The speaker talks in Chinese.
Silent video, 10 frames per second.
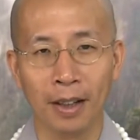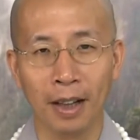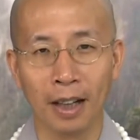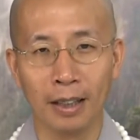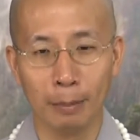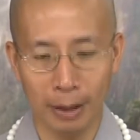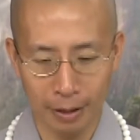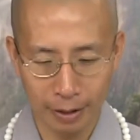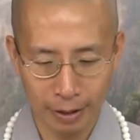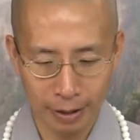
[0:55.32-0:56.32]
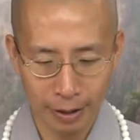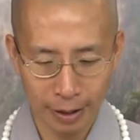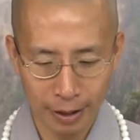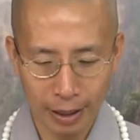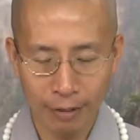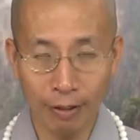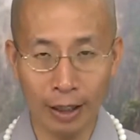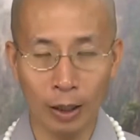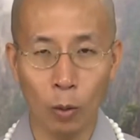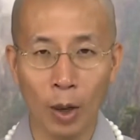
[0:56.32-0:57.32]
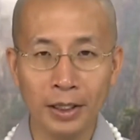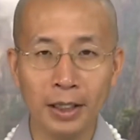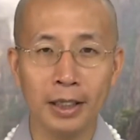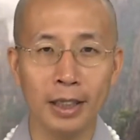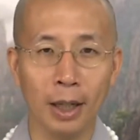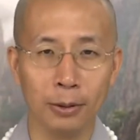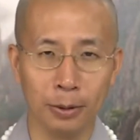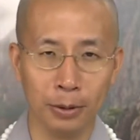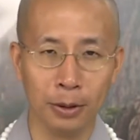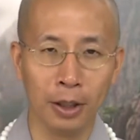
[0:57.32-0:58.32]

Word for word: 啊，那么十念法的关键在于。